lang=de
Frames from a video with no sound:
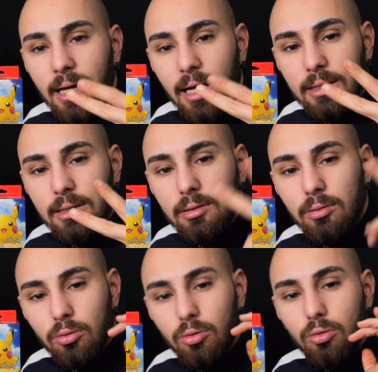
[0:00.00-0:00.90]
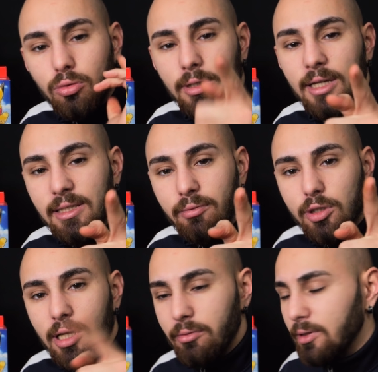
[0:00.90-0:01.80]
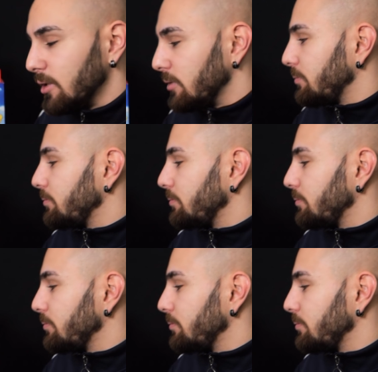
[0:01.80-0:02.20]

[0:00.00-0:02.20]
einen Cut und dann sehen wir uns gleich wieder.